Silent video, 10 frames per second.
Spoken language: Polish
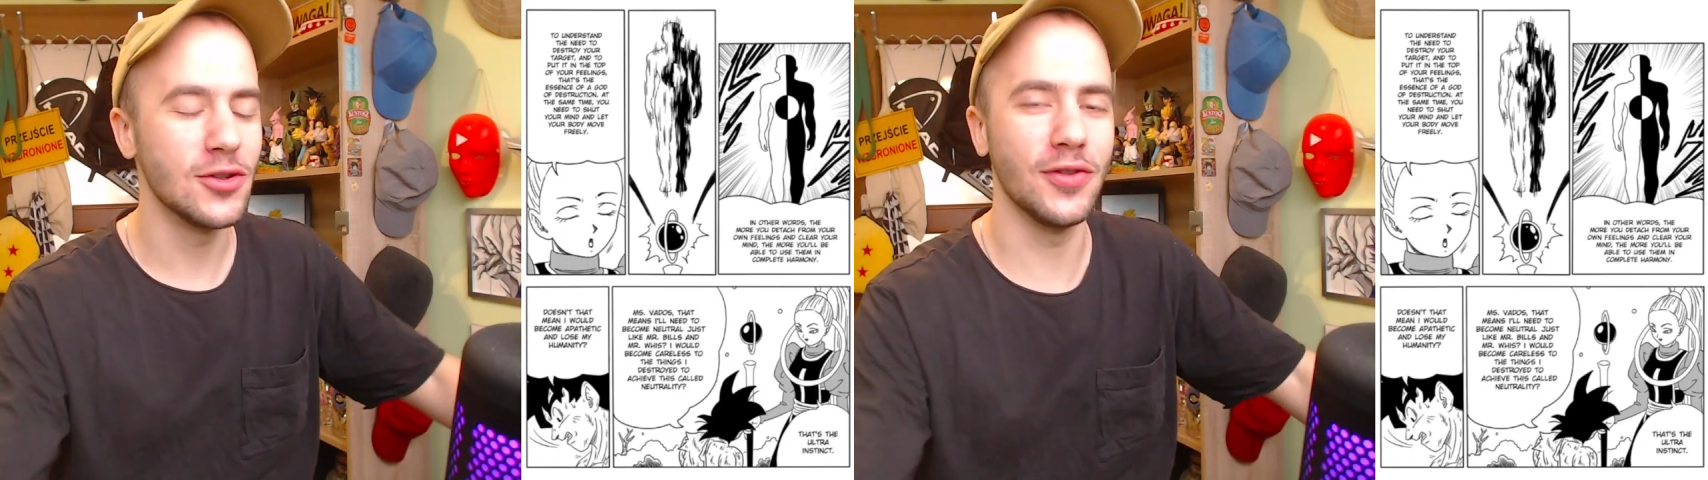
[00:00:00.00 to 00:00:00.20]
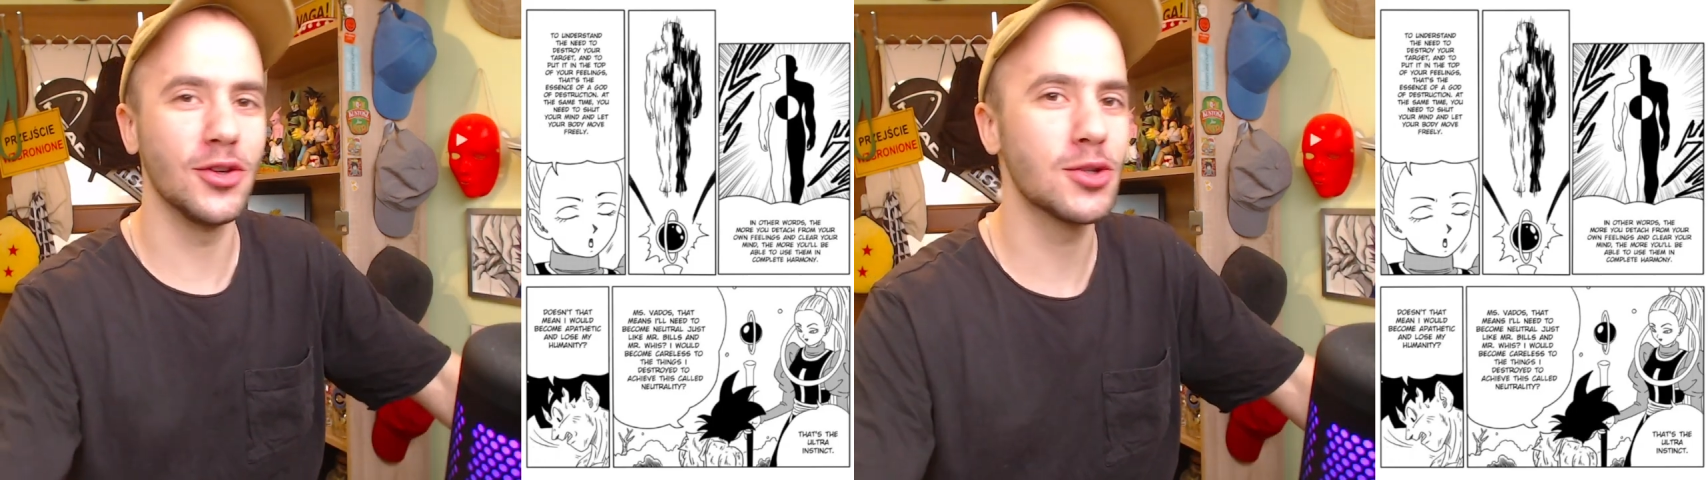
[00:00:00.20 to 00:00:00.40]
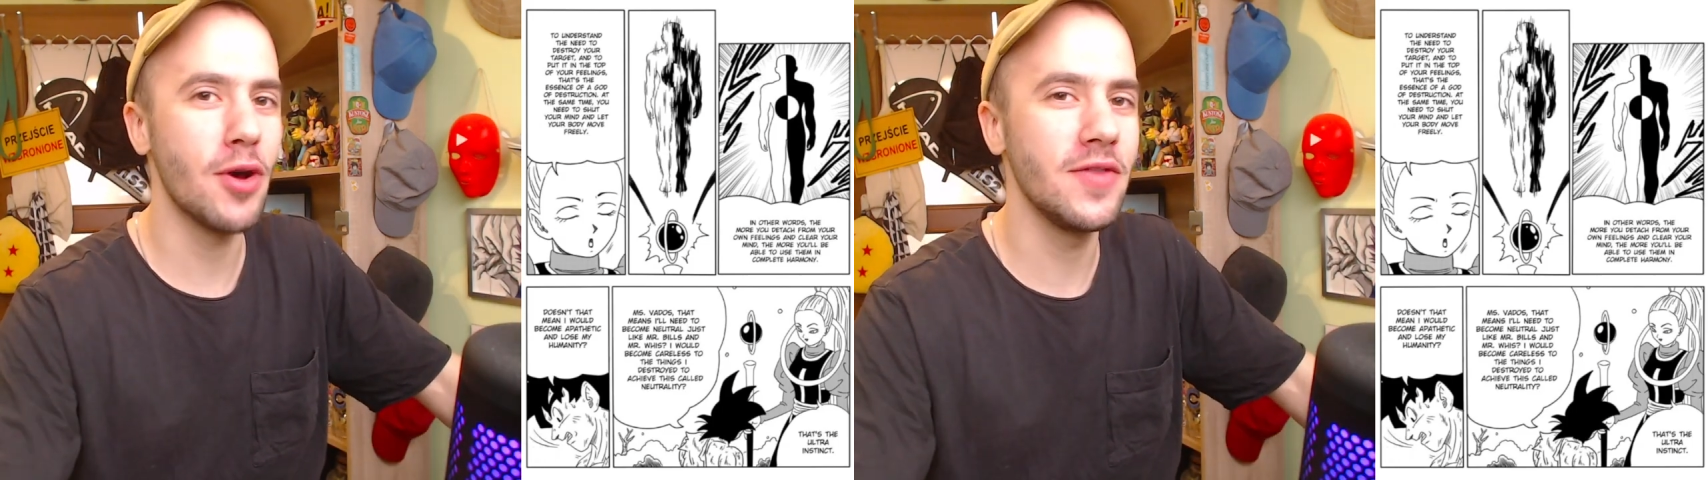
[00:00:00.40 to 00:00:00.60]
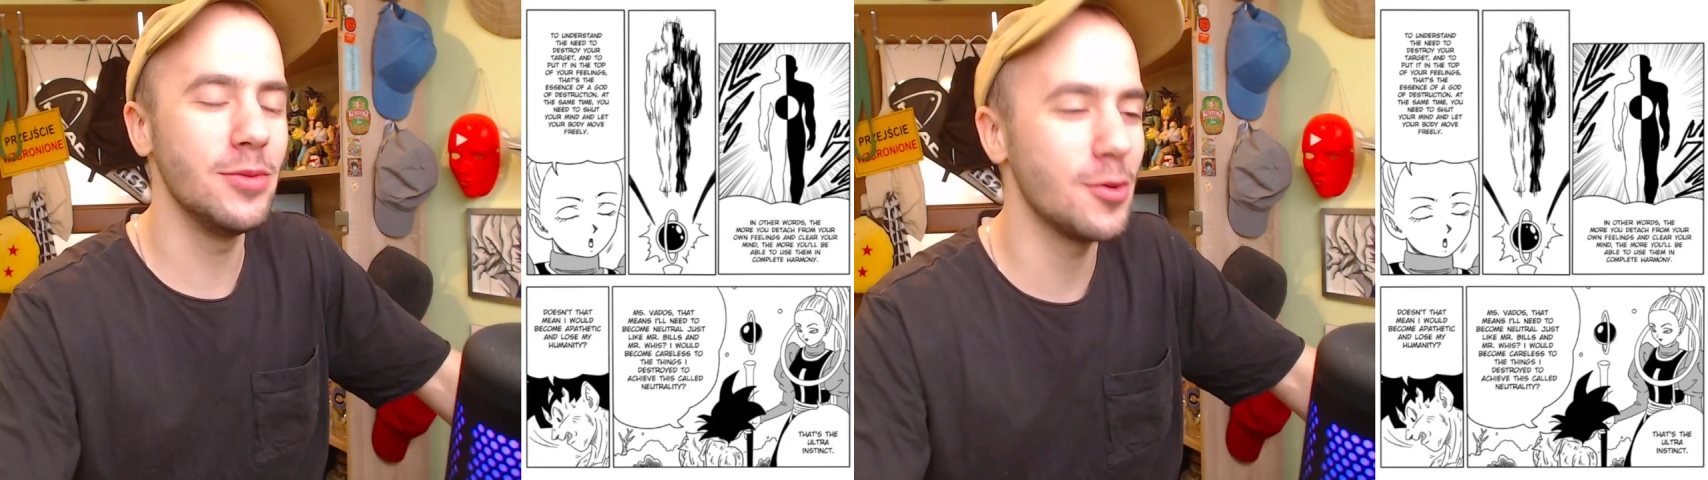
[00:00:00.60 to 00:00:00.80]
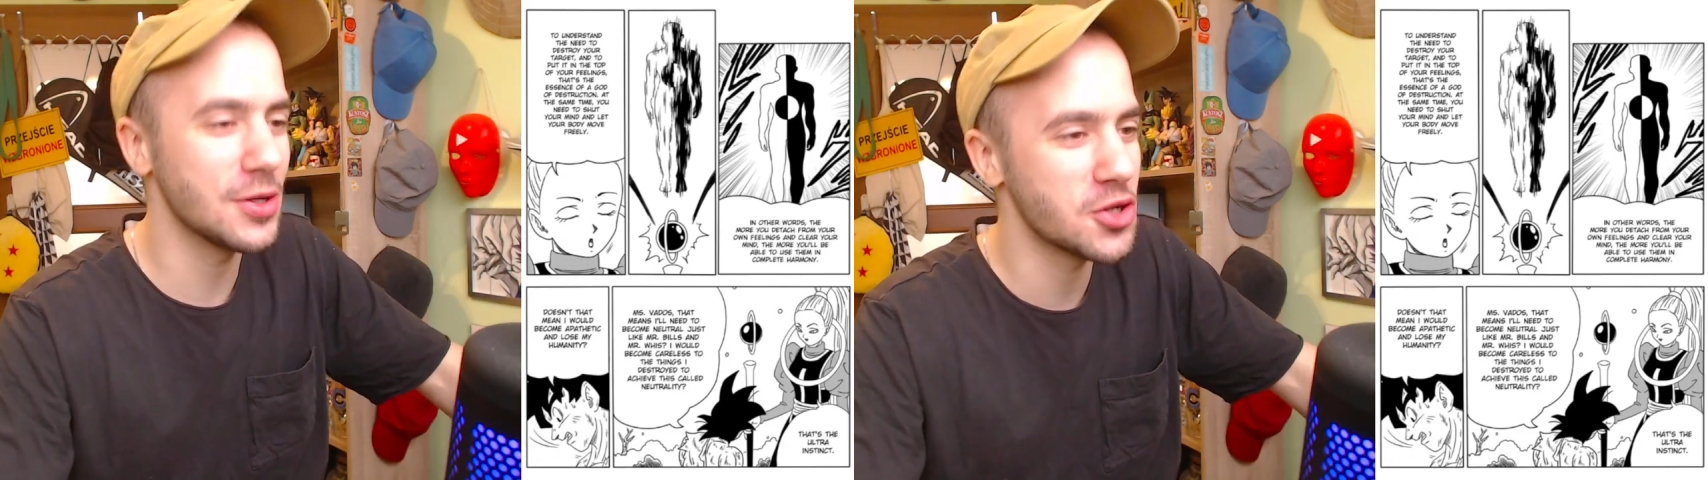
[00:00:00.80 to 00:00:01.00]
co w dosłownym
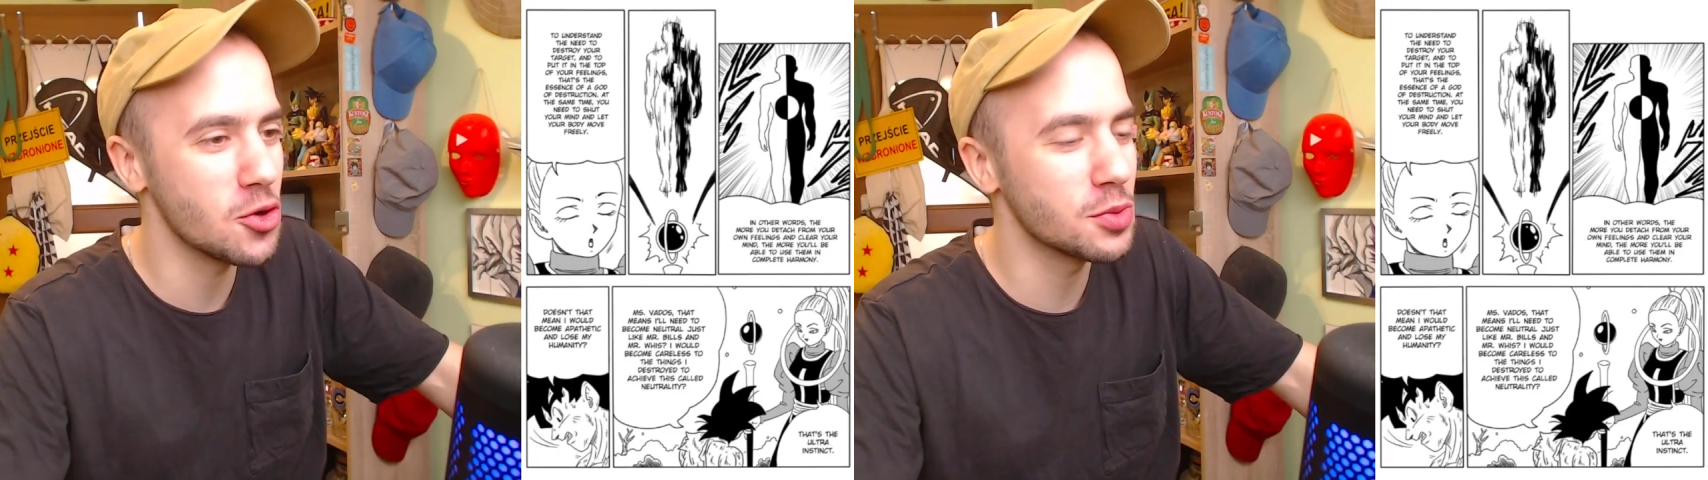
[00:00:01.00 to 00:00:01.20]
tłumaczeniu